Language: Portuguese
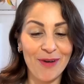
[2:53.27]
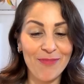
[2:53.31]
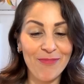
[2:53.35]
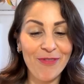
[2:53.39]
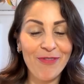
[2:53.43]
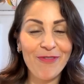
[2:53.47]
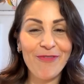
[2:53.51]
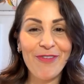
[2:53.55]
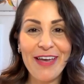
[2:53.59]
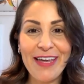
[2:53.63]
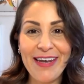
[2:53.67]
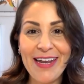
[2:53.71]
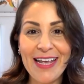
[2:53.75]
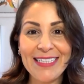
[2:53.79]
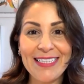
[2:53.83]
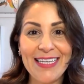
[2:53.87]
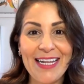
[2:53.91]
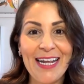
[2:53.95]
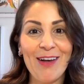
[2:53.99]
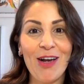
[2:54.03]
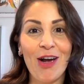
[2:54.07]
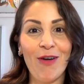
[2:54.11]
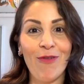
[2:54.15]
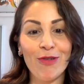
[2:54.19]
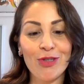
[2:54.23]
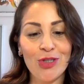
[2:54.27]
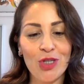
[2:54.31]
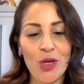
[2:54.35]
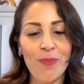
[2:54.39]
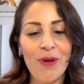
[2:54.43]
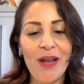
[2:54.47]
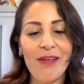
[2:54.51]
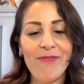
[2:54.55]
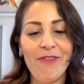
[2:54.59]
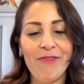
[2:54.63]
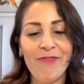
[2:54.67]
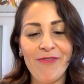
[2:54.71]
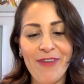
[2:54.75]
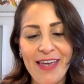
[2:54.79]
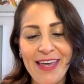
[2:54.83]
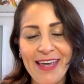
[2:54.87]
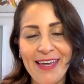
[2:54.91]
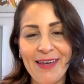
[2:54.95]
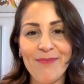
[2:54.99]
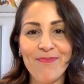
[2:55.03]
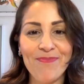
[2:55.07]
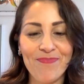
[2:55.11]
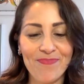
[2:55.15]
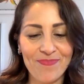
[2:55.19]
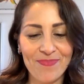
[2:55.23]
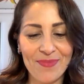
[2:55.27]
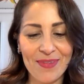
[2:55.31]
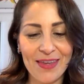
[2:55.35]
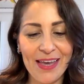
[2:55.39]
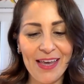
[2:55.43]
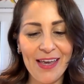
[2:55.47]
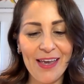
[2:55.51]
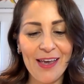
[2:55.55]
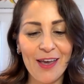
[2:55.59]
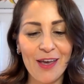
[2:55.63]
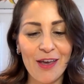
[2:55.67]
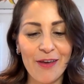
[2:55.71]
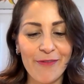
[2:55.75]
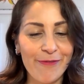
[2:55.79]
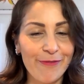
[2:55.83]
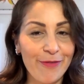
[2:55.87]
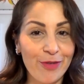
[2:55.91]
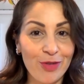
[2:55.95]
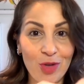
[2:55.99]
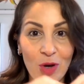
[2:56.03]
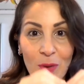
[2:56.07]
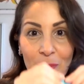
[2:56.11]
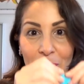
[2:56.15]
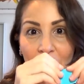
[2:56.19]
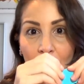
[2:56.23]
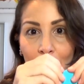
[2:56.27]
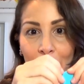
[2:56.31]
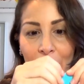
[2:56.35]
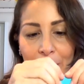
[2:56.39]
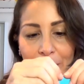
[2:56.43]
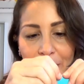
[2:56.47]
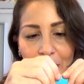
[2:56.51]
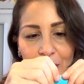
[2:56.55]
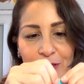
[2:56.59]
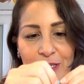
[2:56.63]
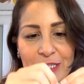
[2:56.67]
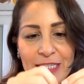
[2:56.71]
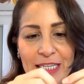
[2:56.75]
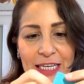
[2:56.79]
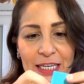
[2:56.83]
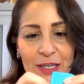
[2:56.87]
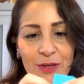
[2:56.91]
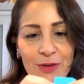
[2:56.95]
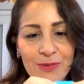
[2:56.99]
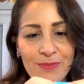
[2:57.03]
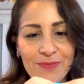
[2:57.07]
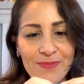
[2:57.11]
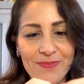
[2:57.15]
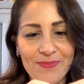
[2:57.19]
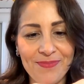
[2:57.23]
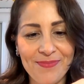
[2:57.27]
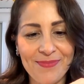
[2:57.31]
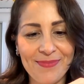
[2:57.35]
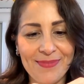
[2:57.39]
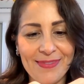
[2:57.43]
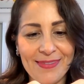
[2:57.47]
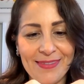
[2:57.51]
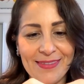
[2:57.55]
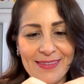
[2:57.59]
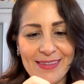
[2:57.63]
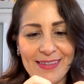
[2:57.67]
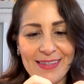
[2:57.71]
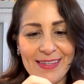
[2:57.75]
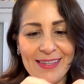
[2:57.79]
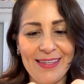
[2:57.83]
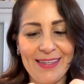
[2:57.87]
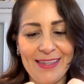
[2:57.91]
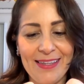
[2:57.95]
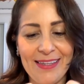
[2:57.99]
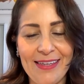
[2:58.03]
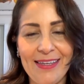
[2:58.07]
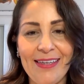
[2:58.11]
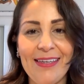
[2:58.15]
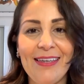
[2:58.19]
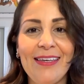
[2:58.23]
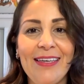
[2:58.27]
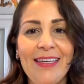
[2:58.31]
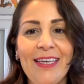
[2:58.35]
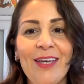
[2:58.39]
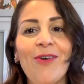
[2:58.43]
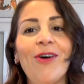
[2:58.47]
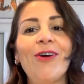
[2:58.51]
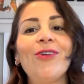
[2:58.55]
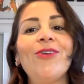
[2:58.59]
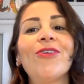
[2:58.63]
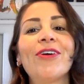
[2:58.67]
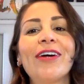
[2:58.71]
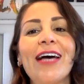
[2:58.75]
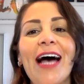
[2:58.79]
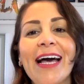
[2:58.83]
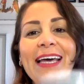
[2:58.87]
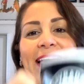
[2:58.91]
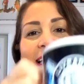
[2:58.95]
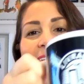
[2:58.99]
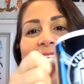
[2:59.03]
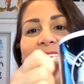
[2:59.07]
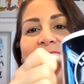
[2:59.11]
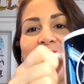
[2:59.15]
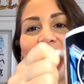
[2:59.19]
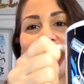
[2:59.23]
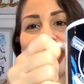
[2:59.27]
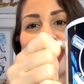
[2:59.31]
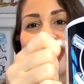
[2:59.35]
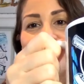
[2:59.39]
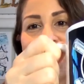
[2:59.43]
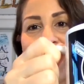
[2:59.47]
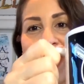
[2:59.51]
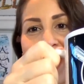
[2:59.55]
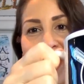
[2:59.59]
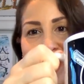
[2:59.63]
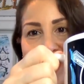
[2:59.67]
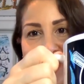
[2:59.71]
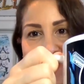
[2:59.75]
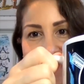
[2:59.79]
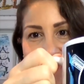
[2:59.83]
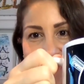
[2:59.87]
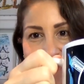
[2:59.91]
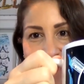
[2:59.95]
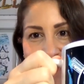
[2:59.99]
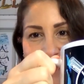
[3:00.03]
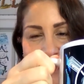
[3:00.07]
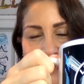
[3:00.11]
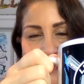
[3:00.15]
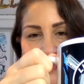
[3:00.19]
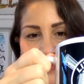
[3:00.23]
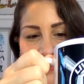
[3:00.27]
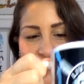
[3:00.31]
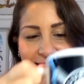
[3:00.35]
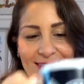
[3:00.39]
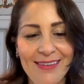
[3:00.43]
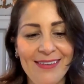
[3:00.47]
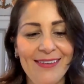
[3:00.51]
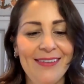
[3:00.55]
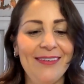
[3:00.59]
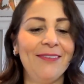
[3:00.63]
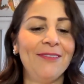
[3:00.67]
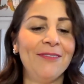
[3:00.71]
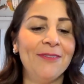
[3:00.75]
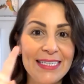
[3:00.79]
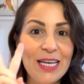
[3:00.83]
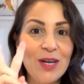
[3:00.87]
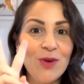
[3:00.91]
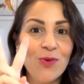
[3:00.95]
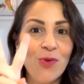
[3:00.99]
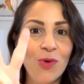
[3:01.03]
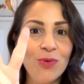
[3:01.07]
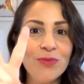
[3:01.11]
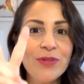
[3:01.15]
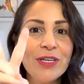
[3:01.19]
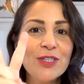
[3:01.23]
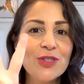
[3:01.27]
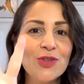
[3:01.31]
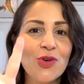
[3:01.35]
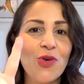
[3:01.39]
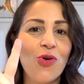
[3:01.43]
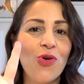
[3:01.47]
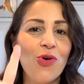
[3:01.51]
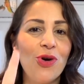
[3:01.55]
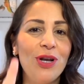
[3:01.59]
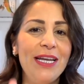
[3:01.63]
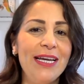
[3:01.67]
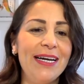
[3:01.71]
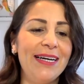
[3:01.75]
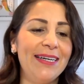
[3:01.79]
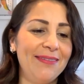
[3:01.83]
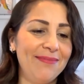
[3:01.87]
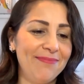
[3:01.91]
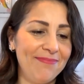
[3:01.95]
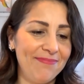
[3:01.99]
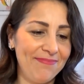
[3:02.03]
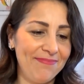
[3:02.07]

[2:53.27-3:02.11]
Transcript: Vamos ver, né? Será que eu vou sobreviver? Vou dobrar o papelzinho, colocar aqui dentro, tá? Segunda escolha.